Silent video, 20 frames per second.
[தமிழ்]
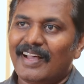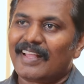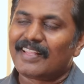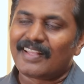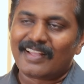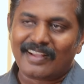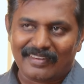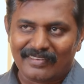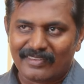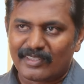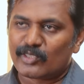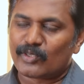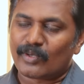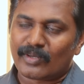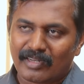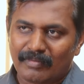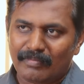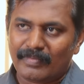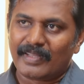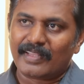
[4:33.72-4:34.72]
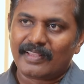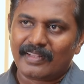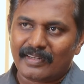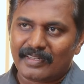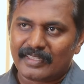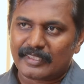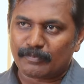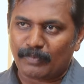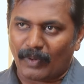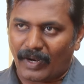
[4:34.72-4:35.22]
அதுக்கு அவர் சொன்ன பதில்
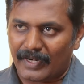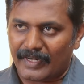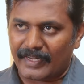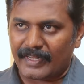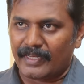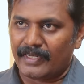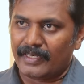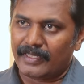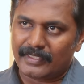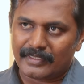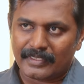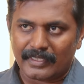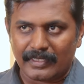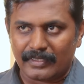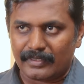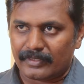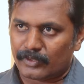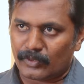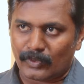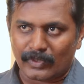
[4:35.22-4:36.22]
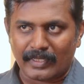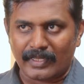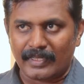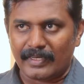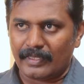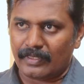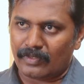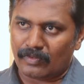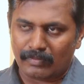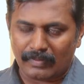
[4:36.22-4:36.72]
ஸ்பான்டேனியஸாக
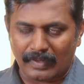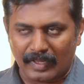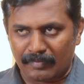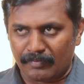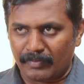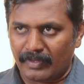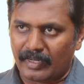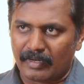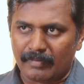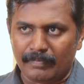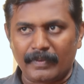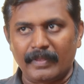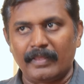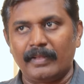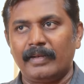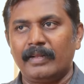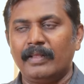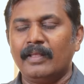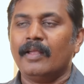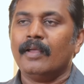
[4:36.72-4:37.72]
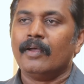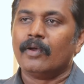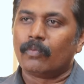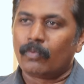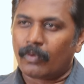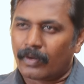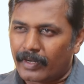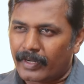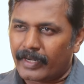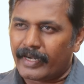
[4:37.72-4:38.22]
சொன்னார் அது ரொம்ப அருமையான பதில்
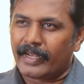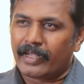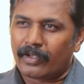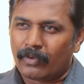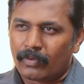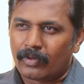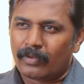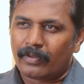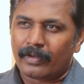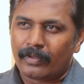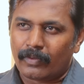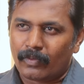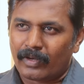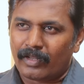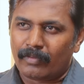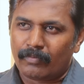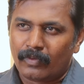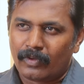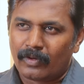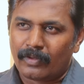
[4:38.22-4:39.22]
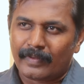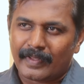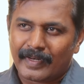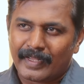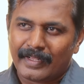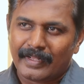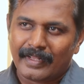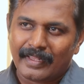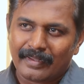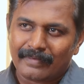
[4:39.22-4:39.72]
ஒன்றே குரு குலம்
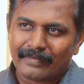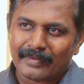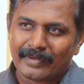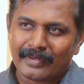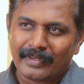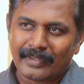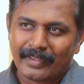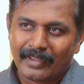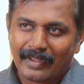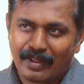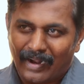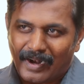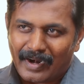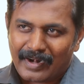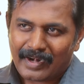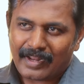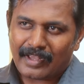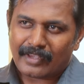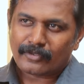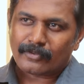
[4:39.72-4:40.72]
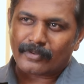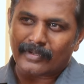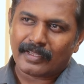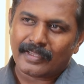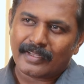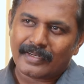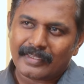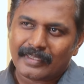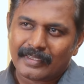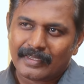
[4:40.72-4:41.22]
ஒருவனே தேவன்னு அண்ணா
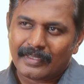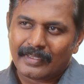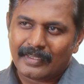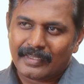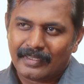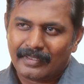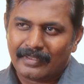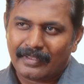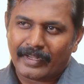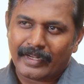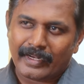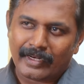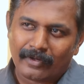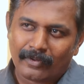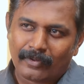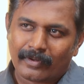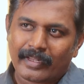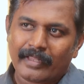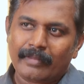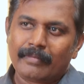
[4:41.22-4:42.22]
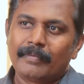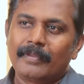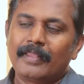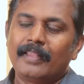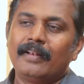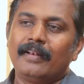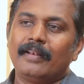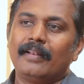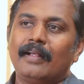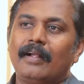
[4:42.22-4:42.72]
சொன்னார் இதுதான் எங்களுடைய
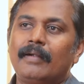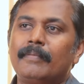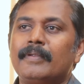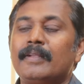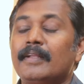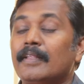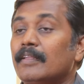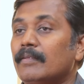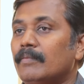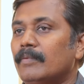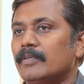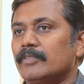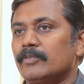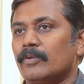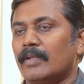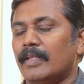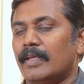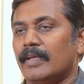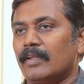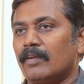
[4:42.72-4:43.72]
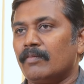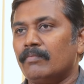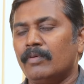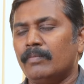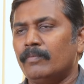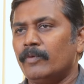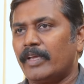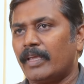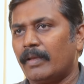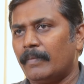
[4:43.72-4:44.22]
பதில் அப்படின்னு அந்த அம்மா சொன்னாங்க ரொம்ப
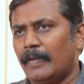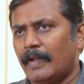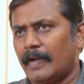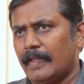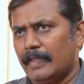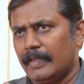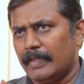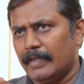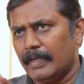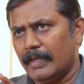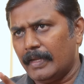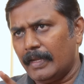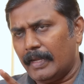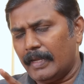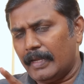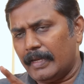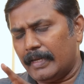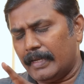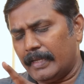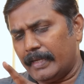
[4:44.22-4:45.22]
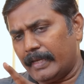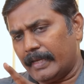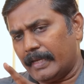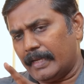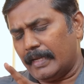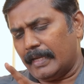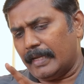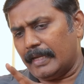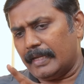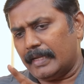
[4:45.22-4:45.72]
முக்கியமானது
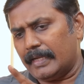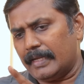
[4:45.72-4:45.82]
நீங்கள்